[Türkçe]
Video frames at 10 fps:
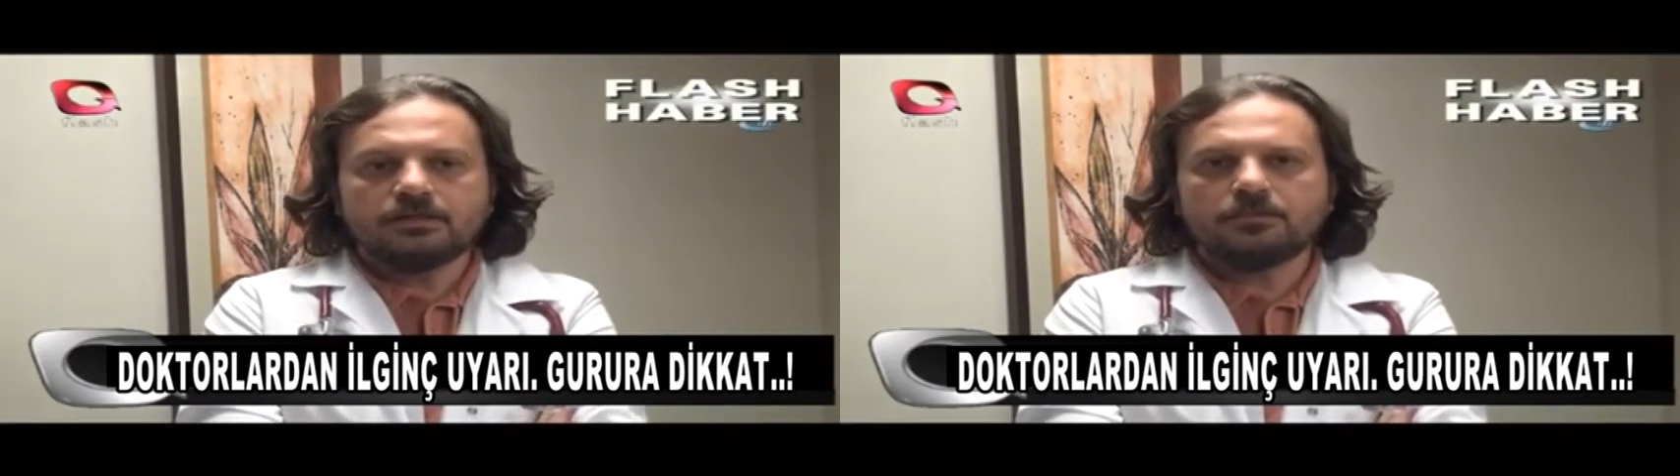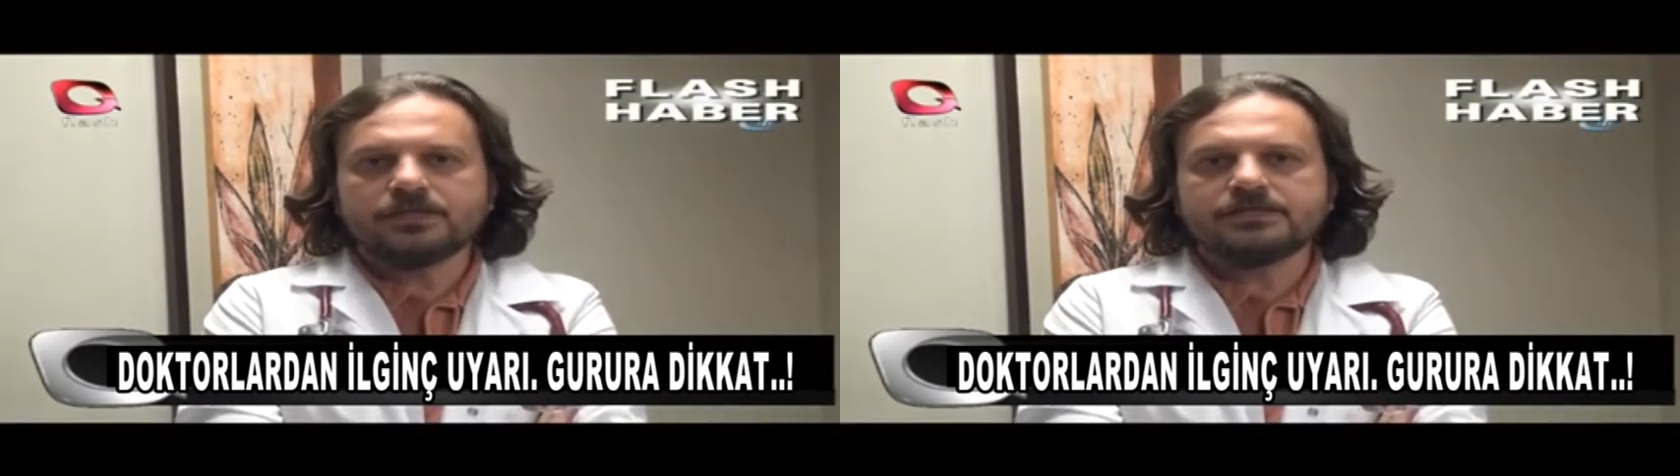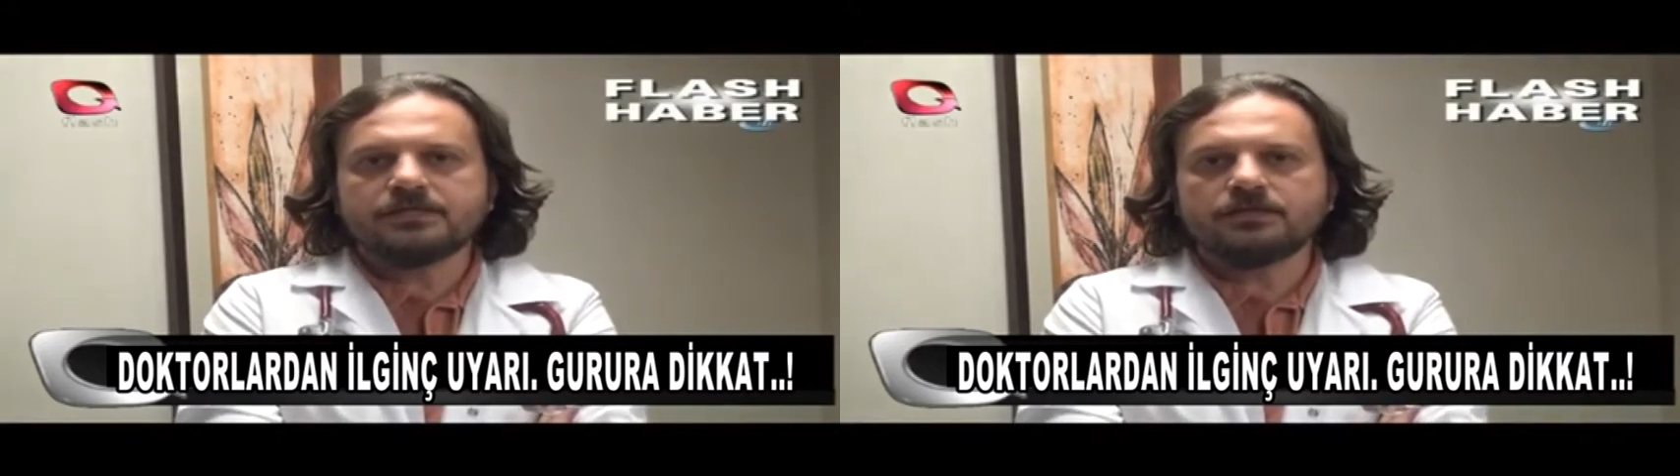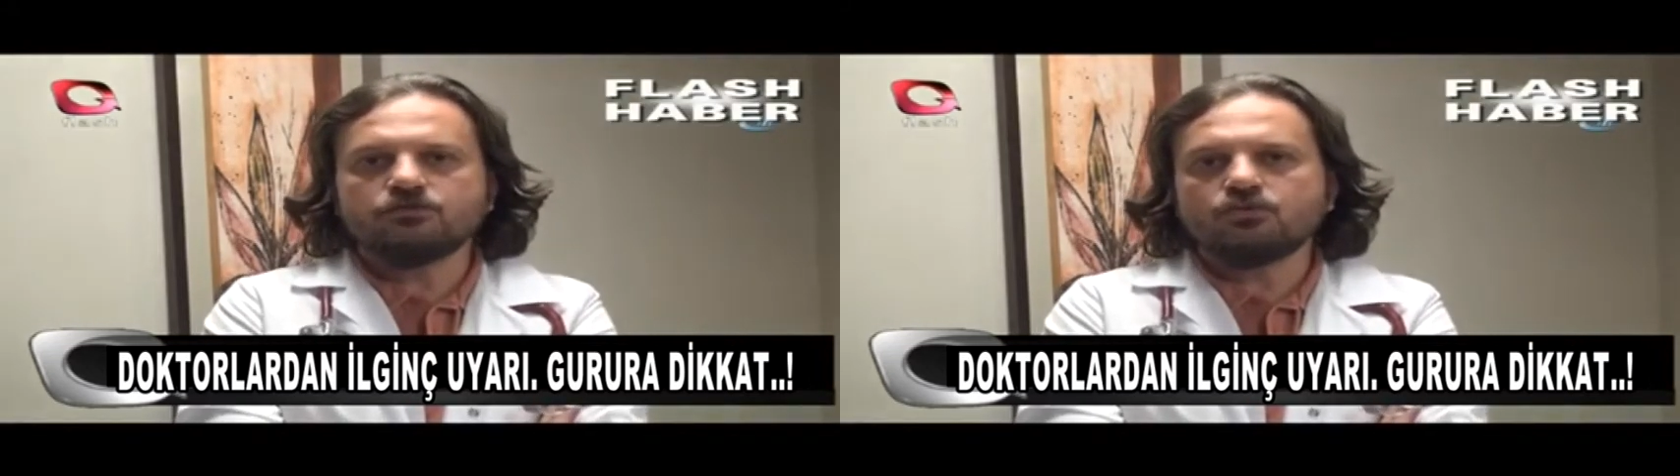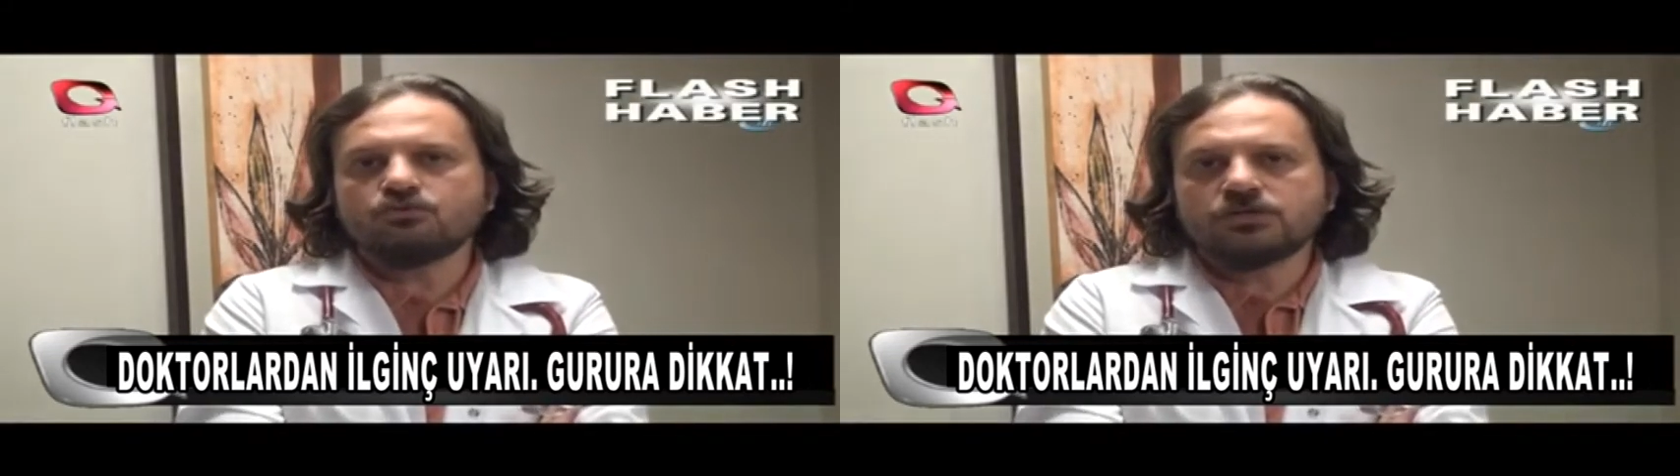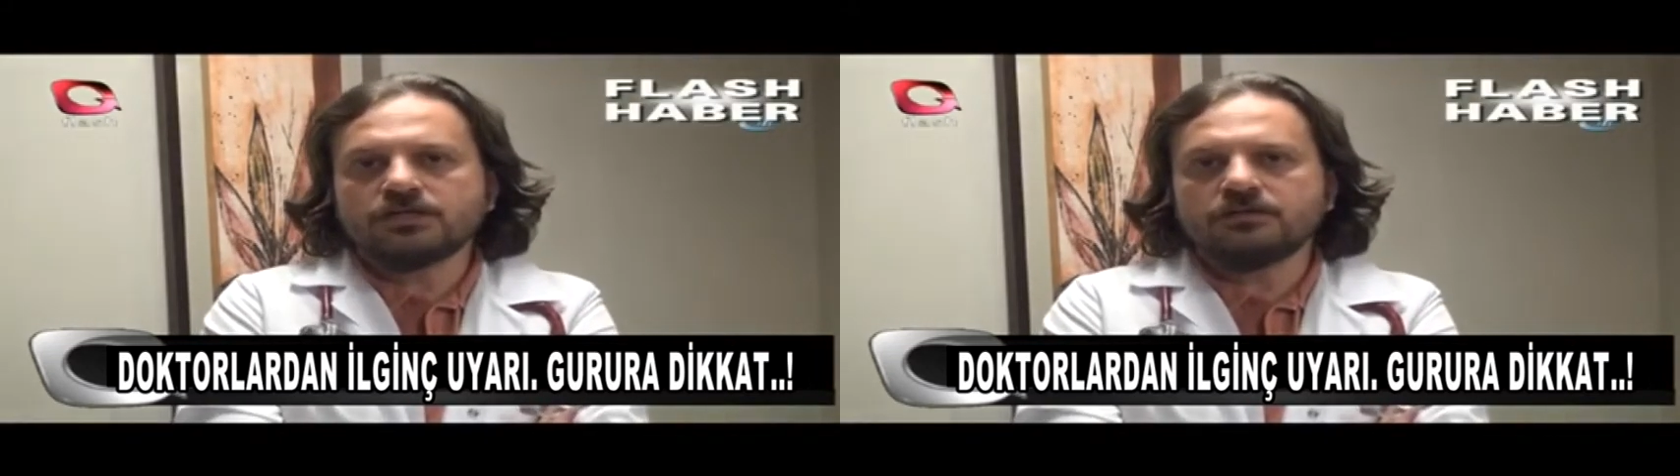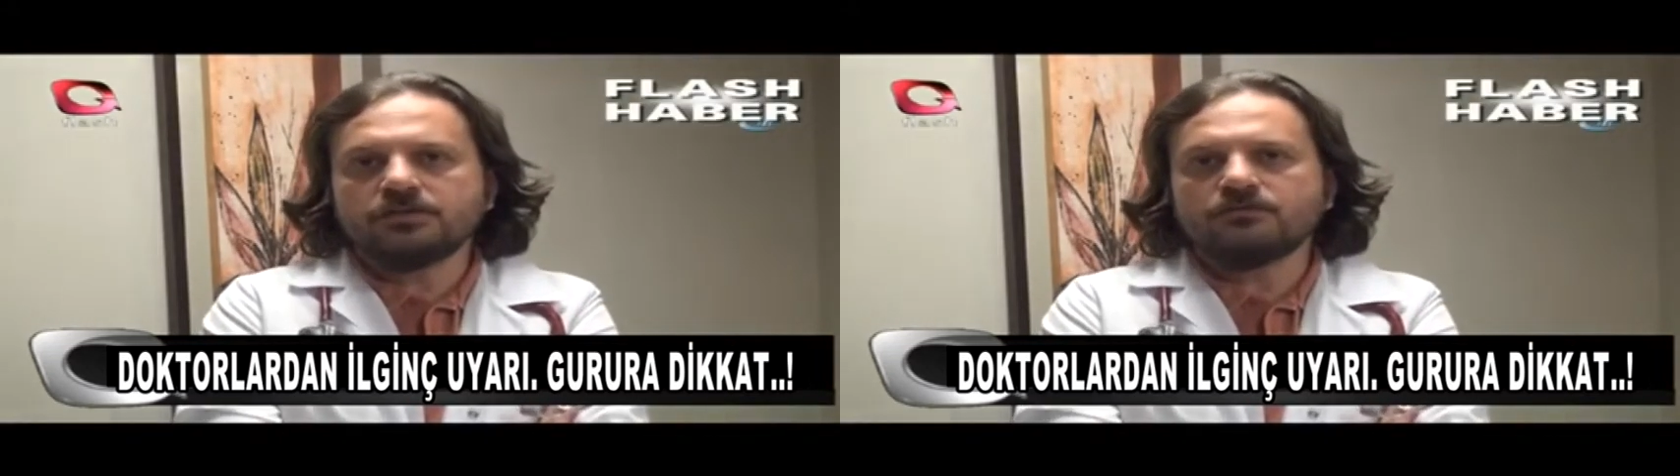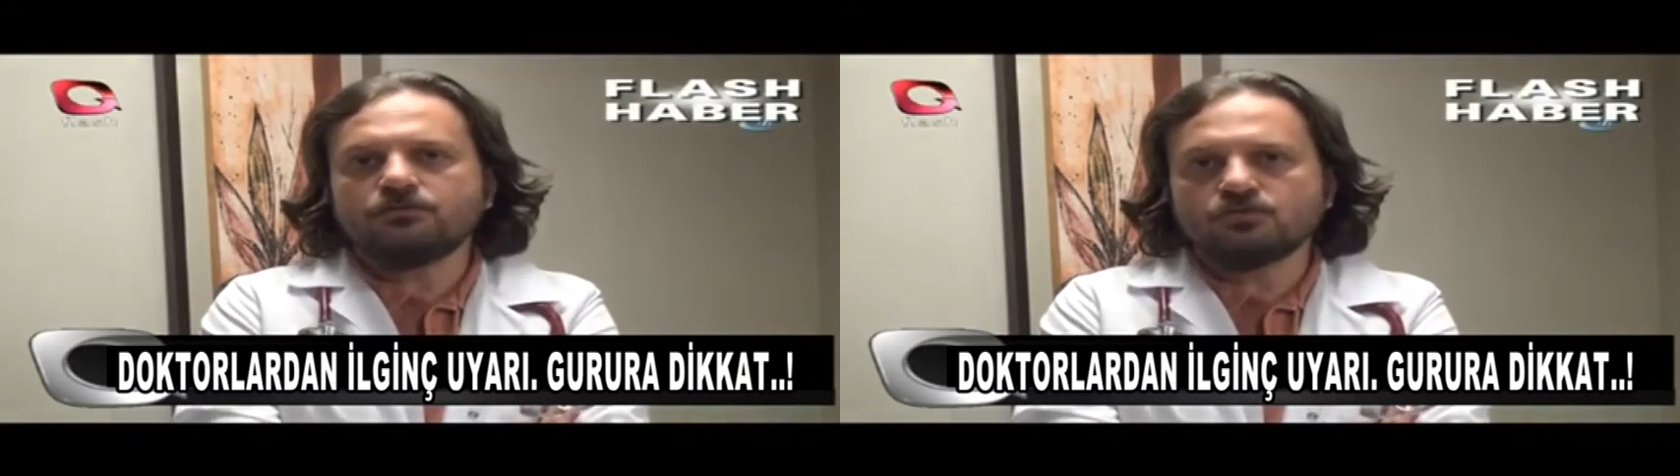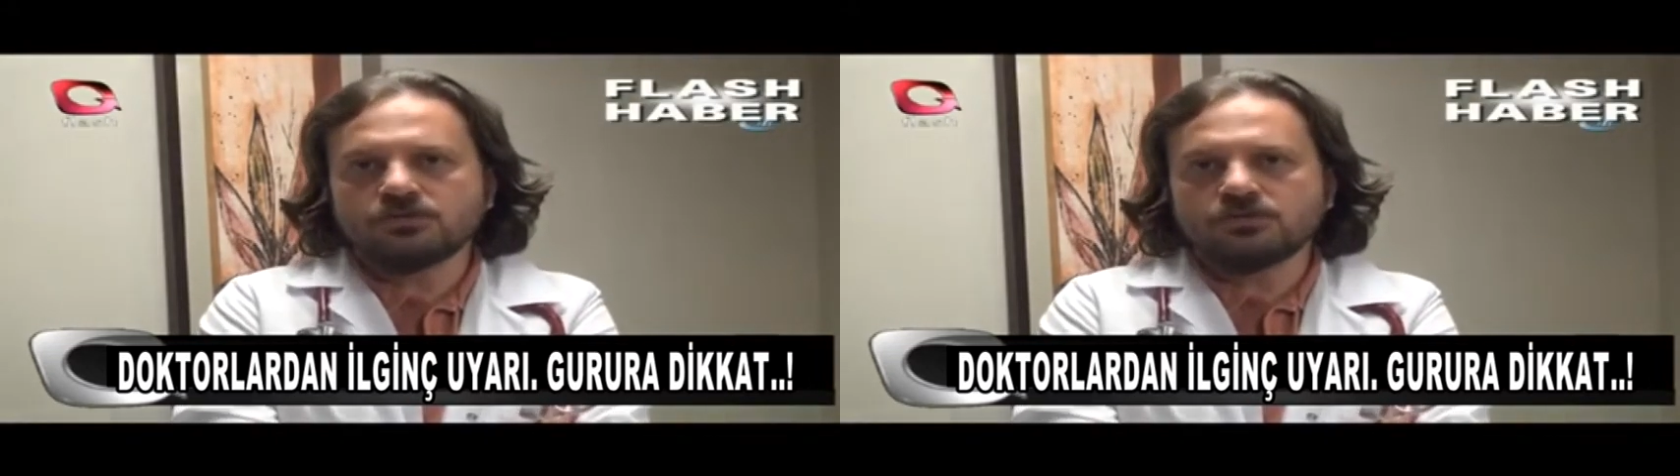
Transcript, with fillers: kapasitelerinin çok üzerinde bir efor